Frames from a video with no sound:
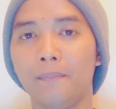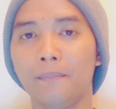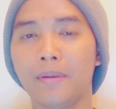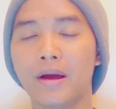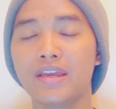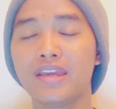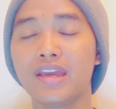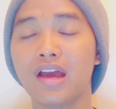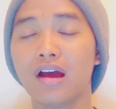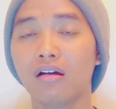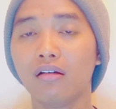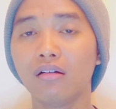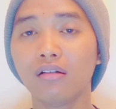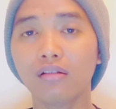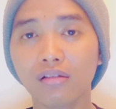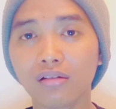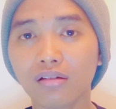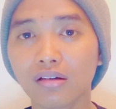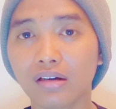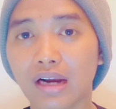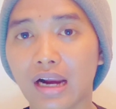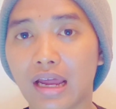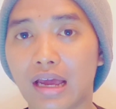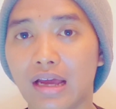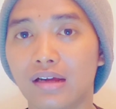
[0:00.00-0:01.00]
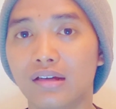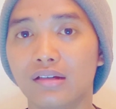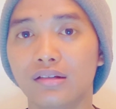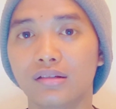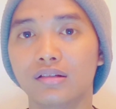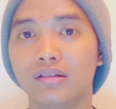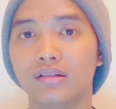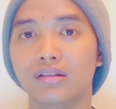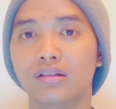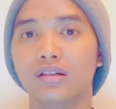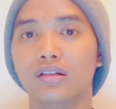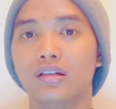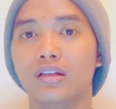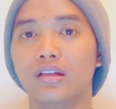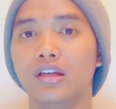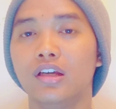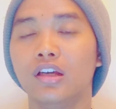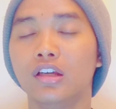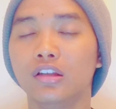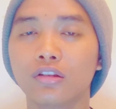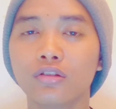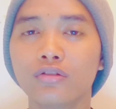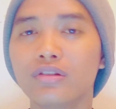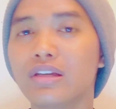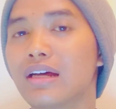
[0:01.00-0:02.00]
Banyak orang
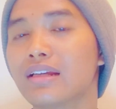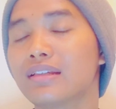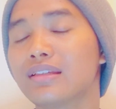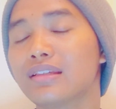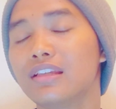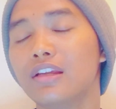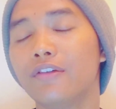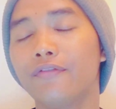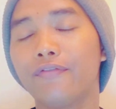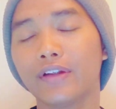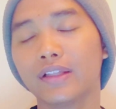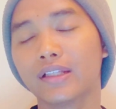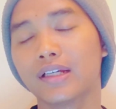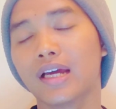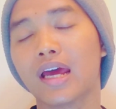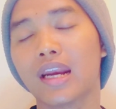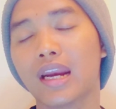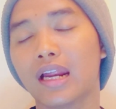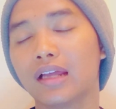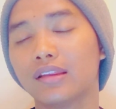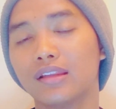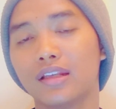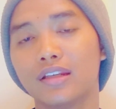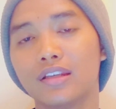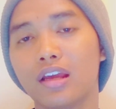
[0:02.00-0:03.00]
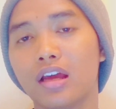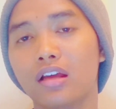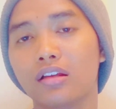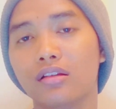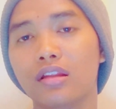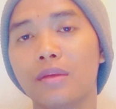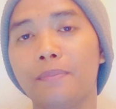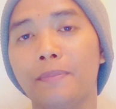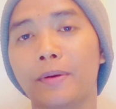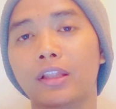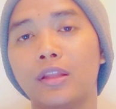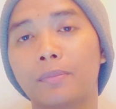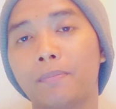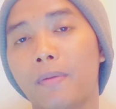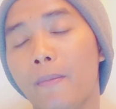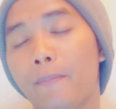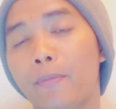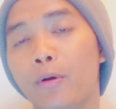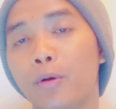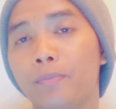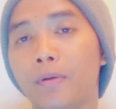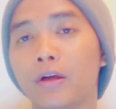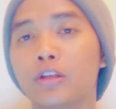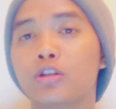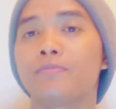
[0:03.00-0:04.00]
itu yang sifat karakternya tiba-tiba
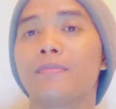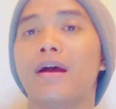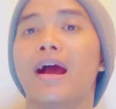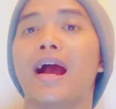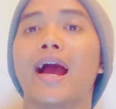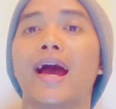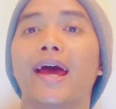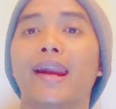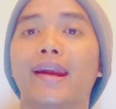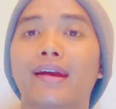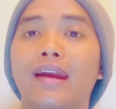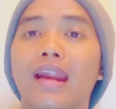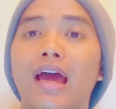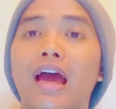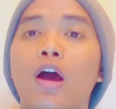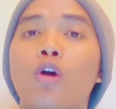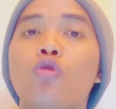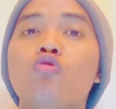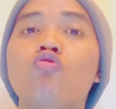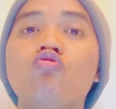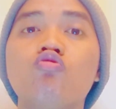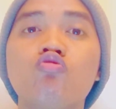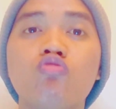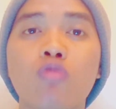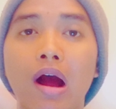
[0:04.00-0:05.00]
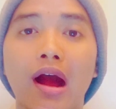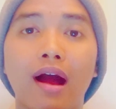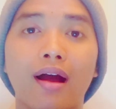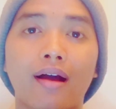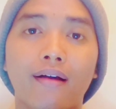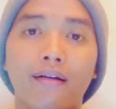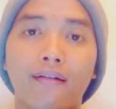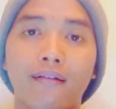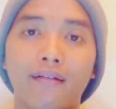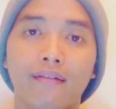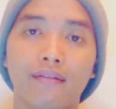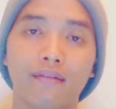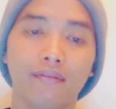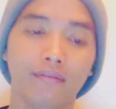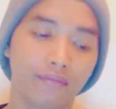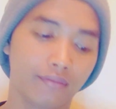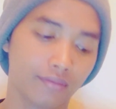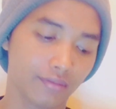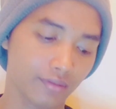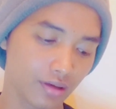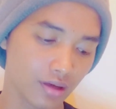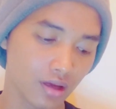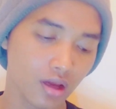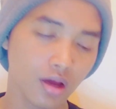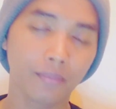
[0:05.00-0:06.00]
berubah cuma karena uang
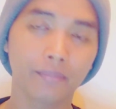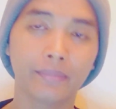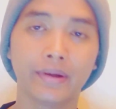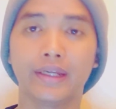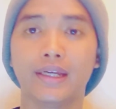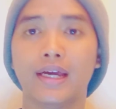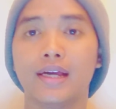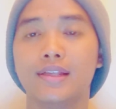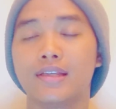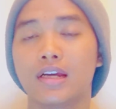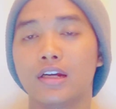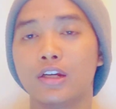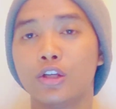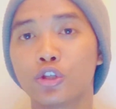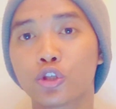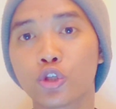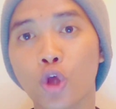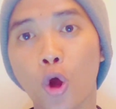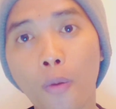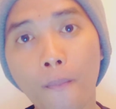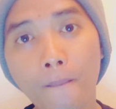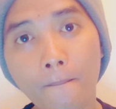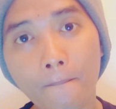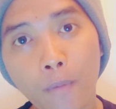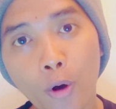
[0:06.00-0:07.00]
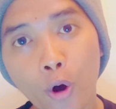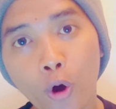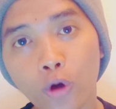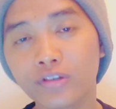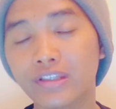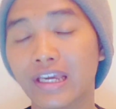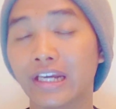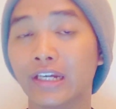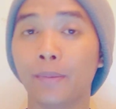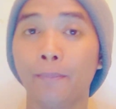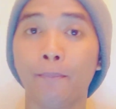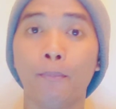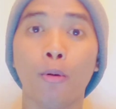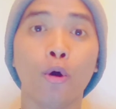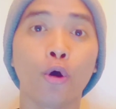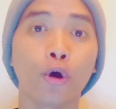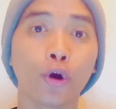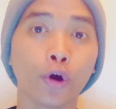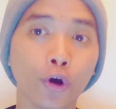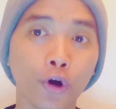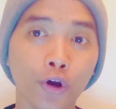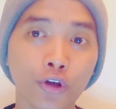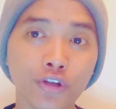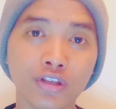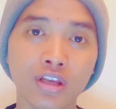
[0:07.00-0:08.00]
mereka jadi sombong, jadi
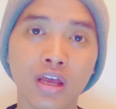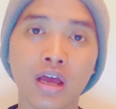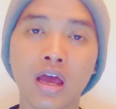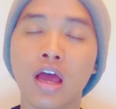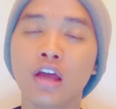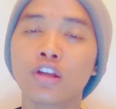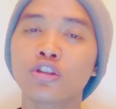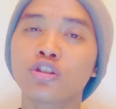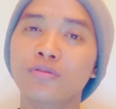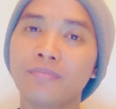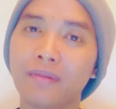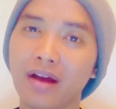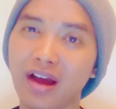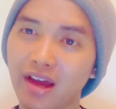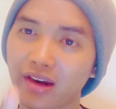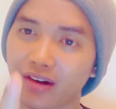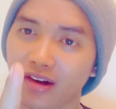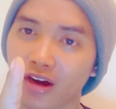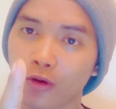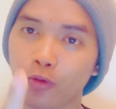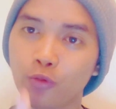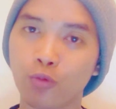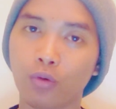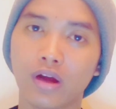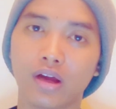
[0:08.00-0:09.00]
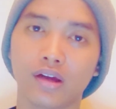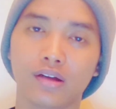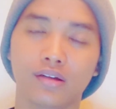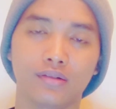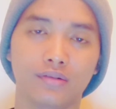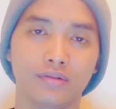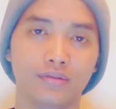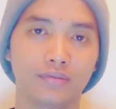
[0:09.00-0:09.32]
boros cuma karena uang.